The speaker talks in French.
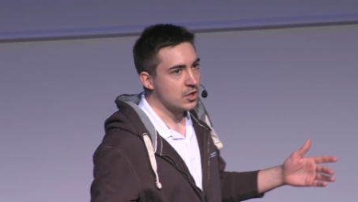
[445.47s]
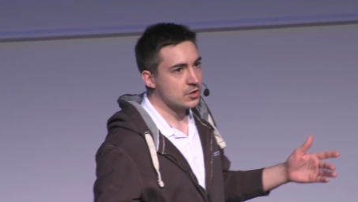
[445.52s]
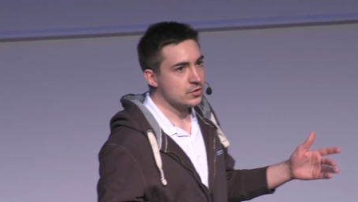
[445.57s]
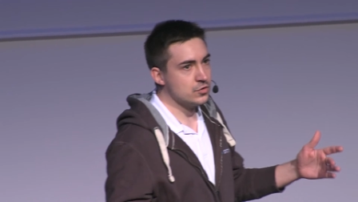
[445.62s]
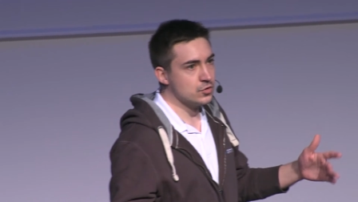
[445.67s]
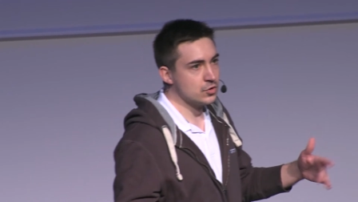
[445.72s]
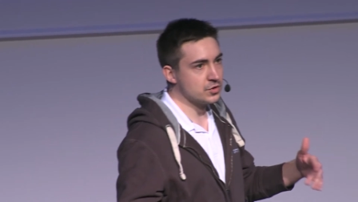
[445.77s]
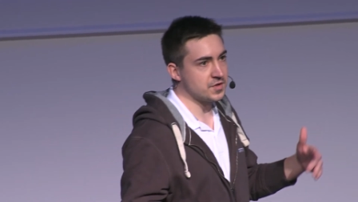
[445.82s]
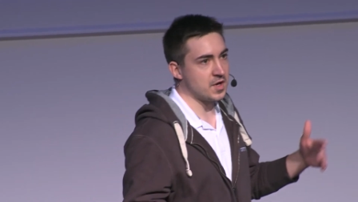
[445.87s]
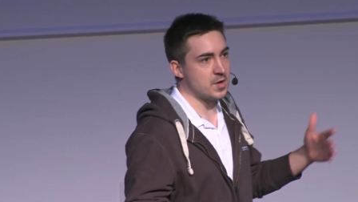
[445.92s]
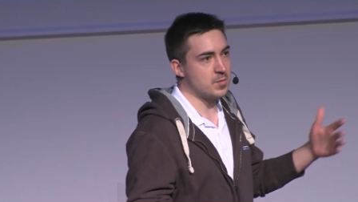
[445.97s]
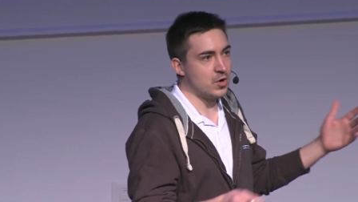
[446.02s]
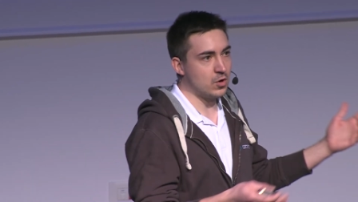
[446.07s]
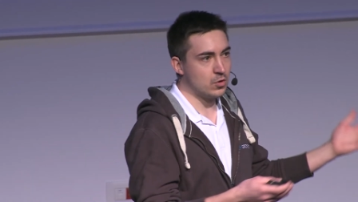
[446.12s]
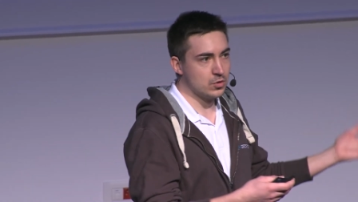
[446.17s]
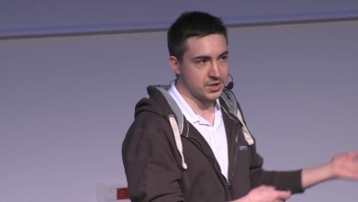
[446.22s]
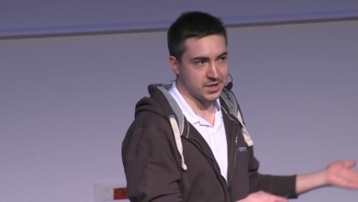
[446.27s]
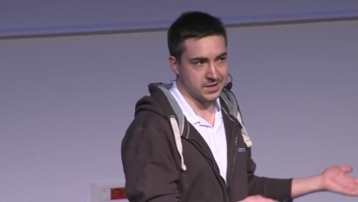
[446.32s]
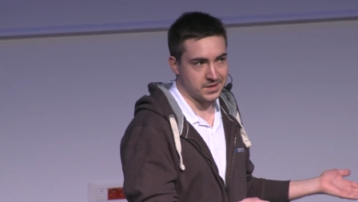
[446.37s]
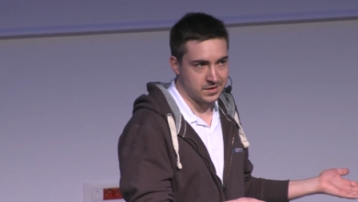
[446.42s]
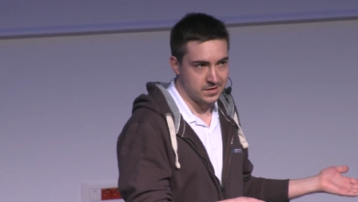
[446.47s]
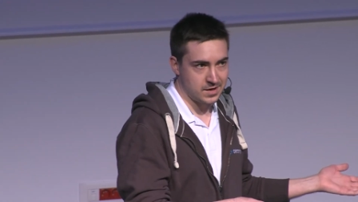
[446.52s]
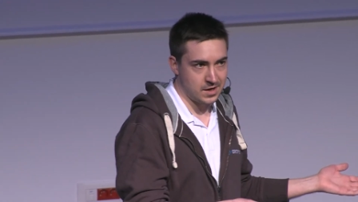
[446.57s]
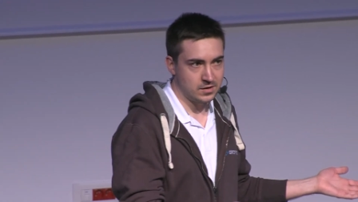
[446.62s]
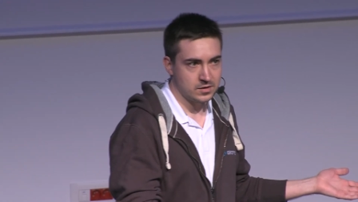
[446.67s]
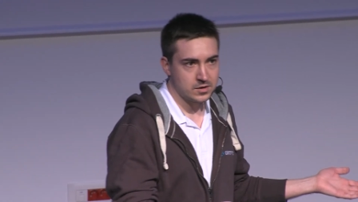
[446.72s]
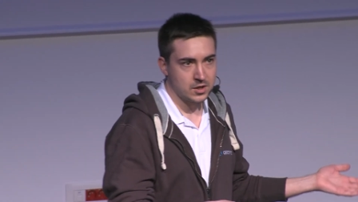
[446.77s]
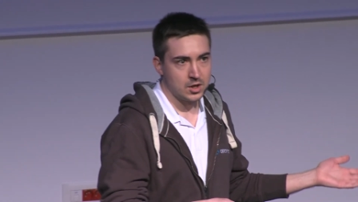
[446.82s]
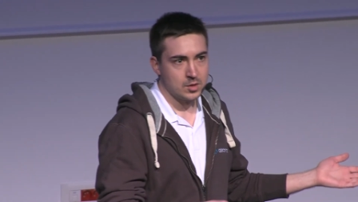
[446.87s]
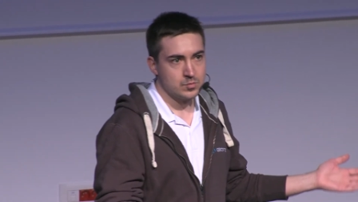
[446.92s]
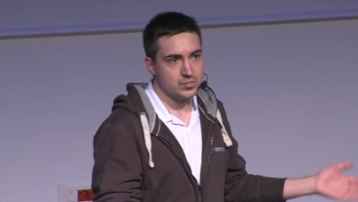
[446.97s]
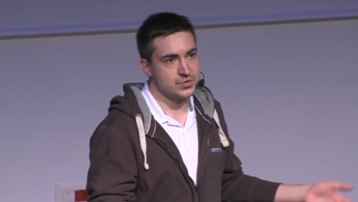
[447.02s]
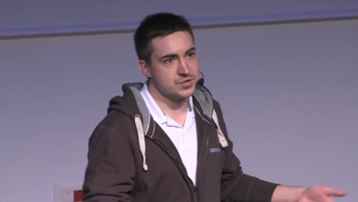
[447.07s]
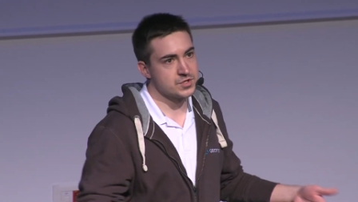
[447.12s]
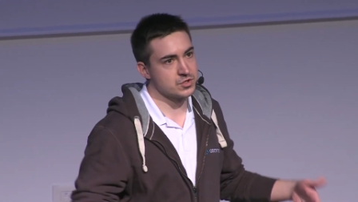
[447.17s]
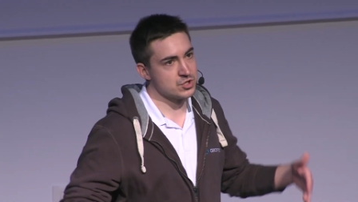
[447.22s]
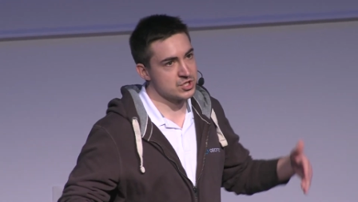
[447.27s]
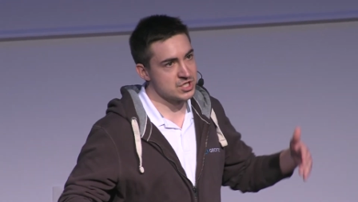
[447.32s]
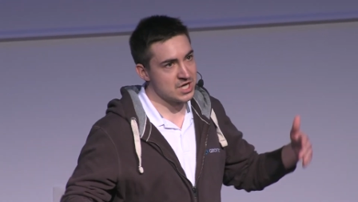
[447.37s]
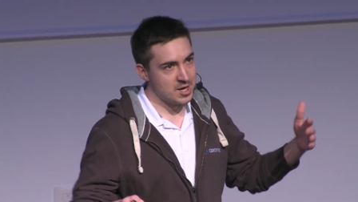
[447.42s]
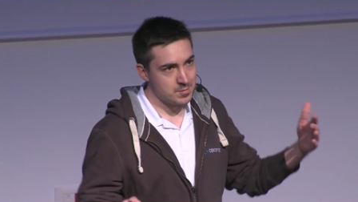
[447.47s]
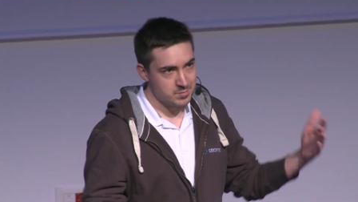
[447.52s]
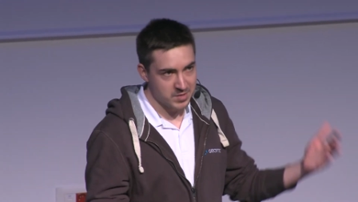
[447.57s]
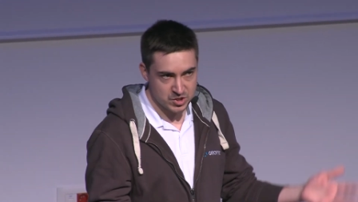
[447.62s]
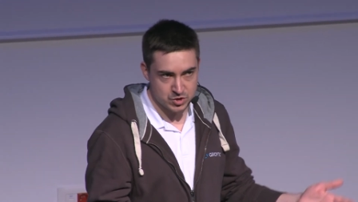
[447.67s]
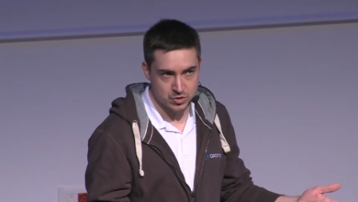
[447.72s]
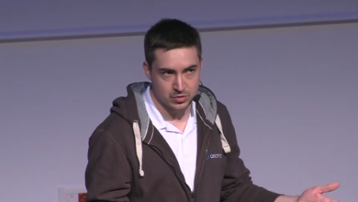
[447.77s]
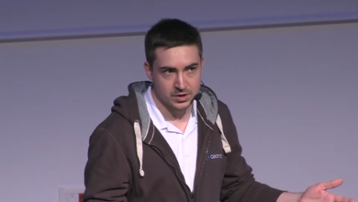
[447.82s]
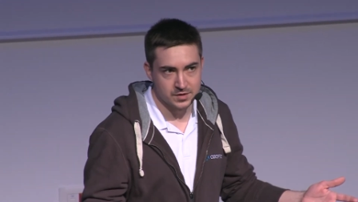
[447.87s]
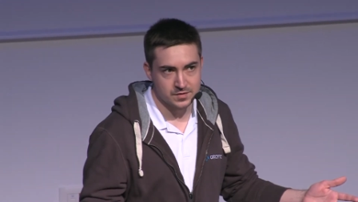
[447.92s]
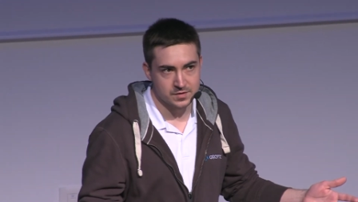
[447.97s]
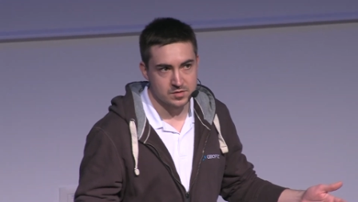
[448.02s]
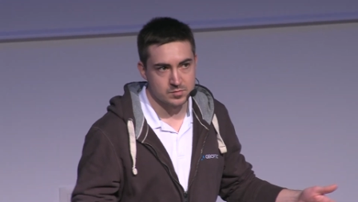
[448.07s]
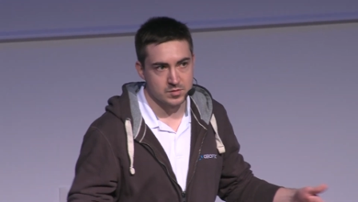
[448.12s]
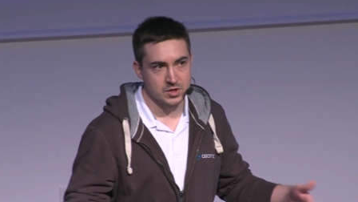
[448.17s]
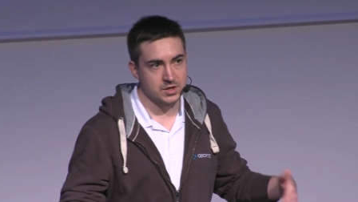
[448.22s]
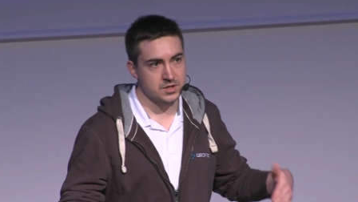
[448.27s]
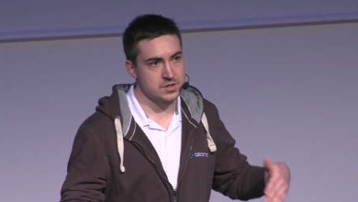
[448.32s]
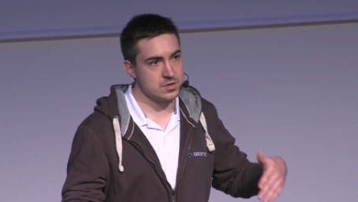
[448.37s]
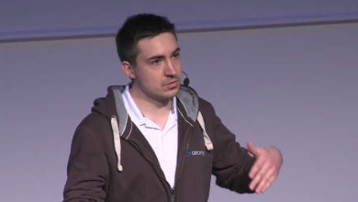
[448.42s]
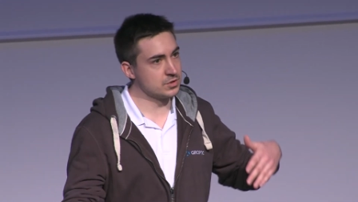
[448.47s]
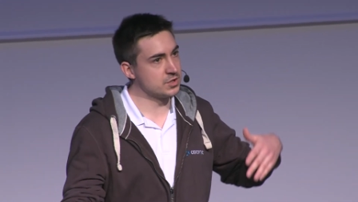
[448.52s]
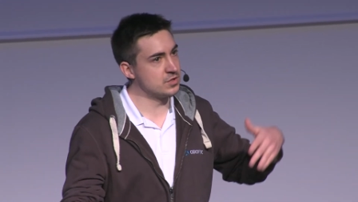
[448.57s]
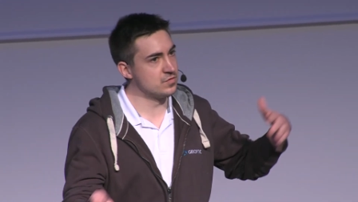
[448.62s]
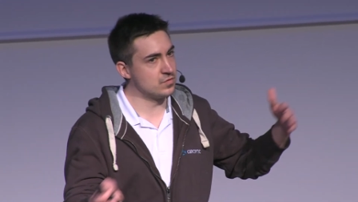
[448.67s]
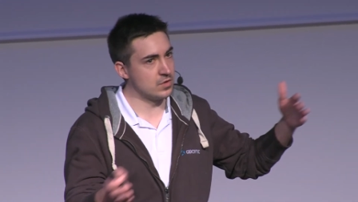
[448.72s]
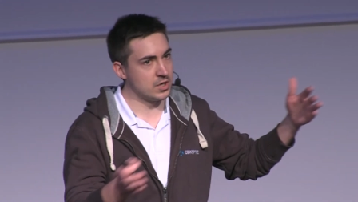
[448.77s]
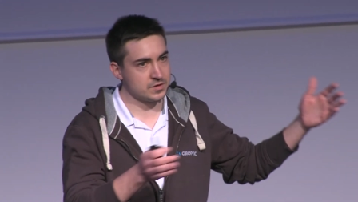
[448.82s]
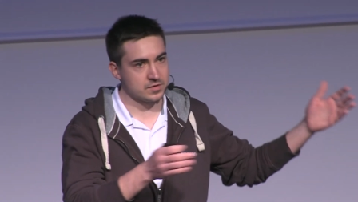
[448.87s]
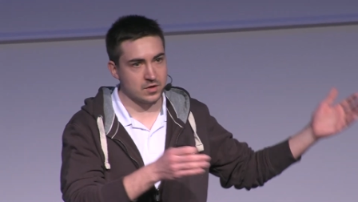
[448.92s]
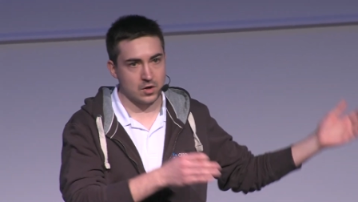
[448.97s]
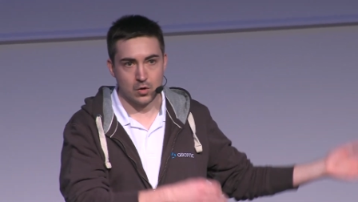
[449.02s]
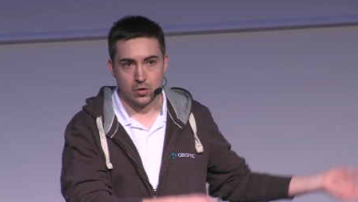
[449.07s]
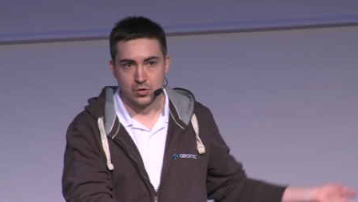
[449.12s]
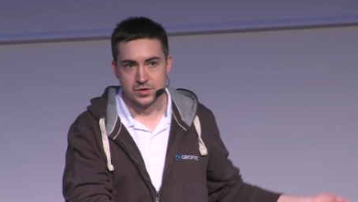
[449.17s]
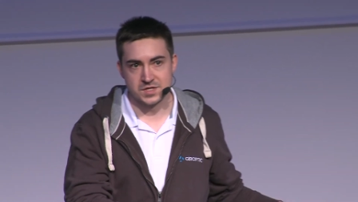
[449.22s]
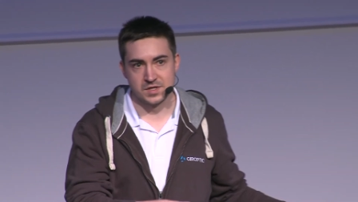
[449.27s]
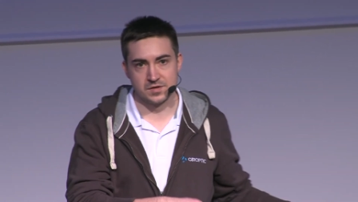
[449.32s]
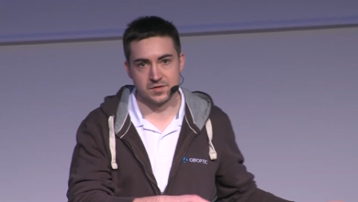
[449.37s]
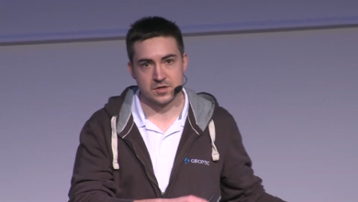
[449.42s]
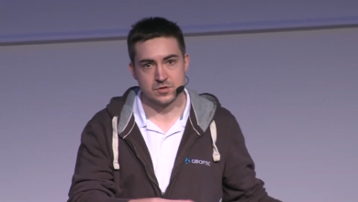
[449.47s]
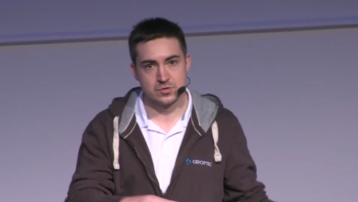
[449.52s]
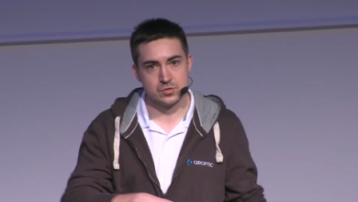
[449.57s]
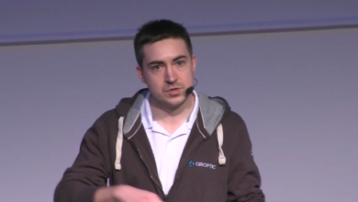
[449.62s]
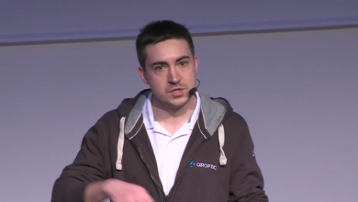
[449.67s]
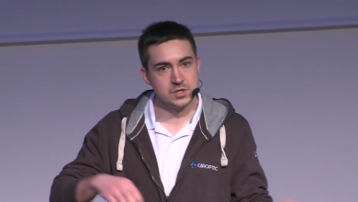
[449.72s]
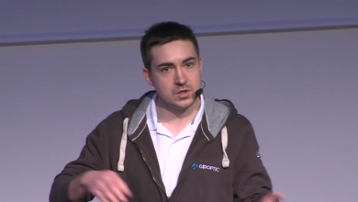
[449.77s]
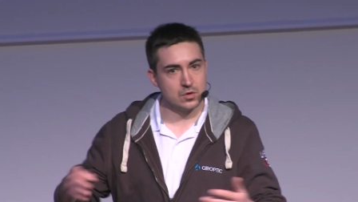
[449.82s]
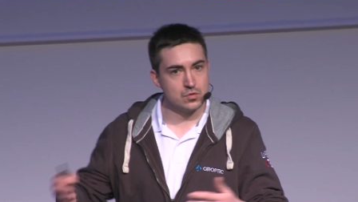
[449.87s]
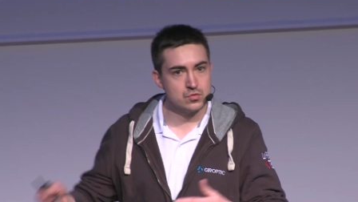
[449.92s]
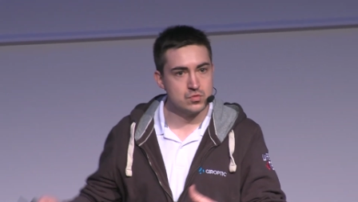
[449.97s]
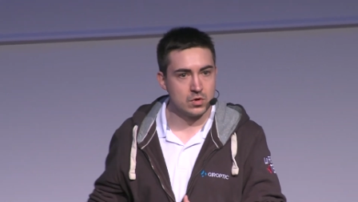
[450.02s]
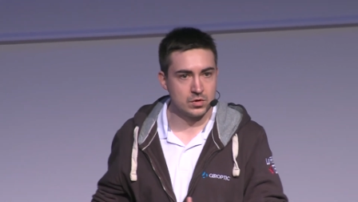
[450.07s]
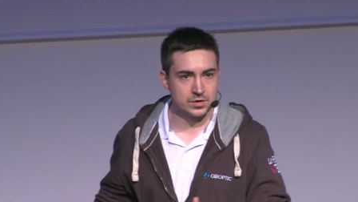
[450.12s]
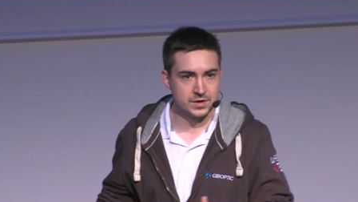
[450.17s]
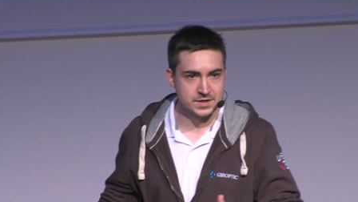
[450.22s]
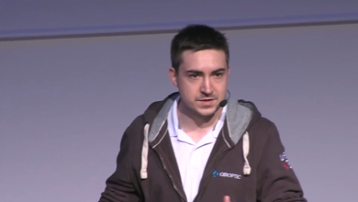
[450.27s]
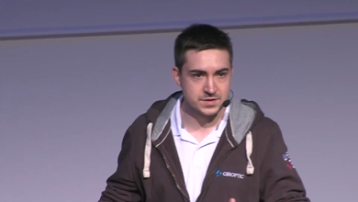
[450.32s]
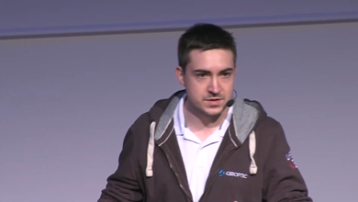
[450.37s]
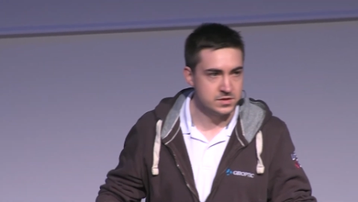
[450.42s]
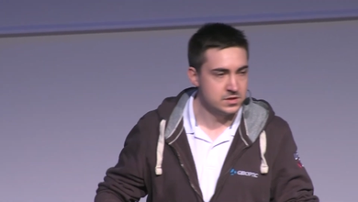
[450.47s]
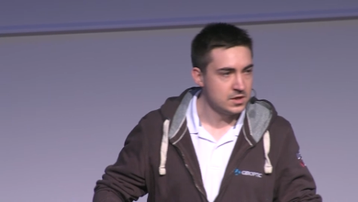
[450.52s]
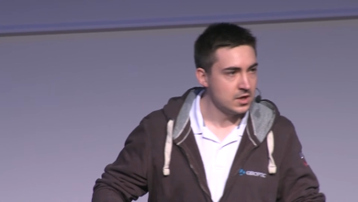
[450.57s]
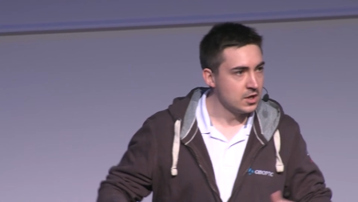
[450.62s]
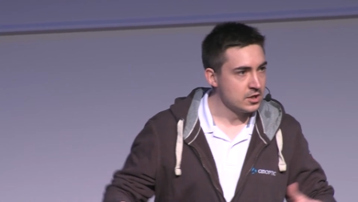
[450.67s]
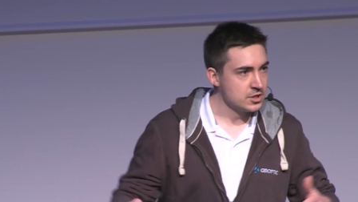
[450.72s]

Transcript: notamment au Canada, puisque j'ai la majorité de mes clients qui vont être aux États-Unis ou en Asie.